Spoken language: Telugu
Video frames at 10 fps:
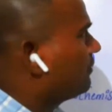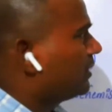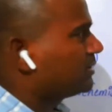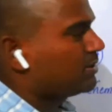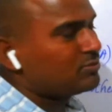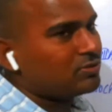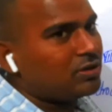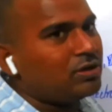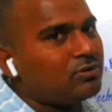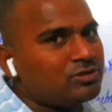ఆఫ్ ఎగ్జామ్
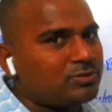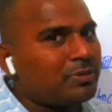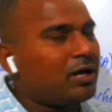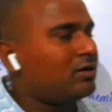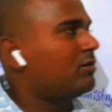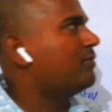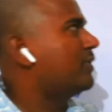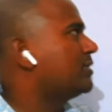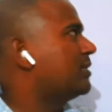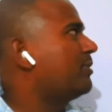చూడండి కొంచెం ప్యాటర్న్ ఆఫ్
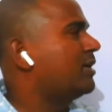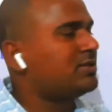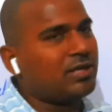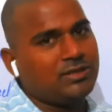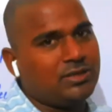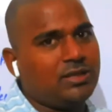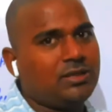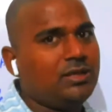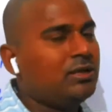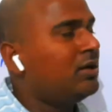ఎగ్జామ్ అనేది చేంజ్ అయింది